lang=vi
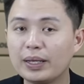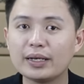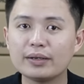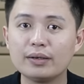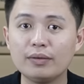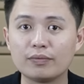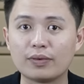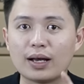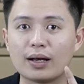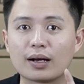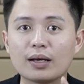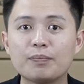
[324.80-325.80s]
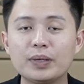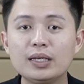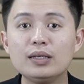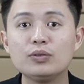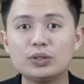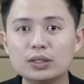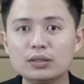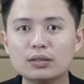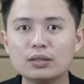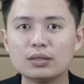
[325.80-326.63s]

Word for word: led và cái pin lưu trữ